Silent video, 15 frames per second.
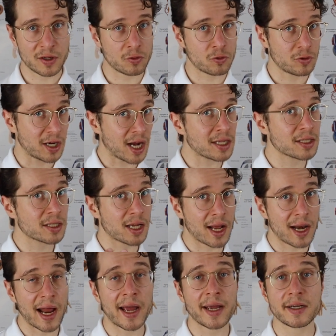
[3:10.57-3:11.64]
wenn du ganz
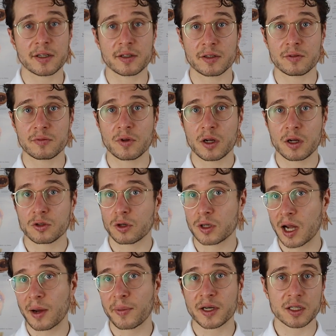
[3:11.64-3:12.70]
alleine
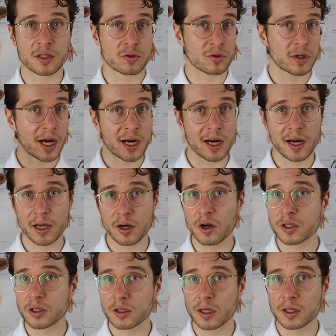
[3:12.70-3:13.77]
dort arbeitest und keinerlei
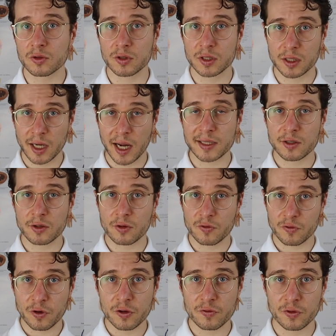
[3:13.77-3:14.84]
Kosten hast und diese 30 Euro
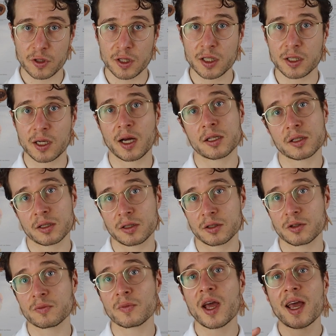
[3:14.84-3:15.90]
voll für dich da
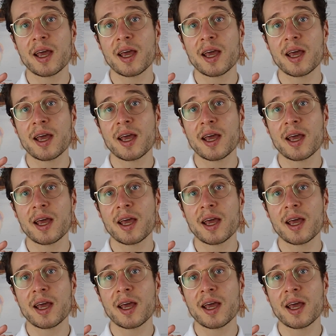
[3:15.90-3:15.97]
sind.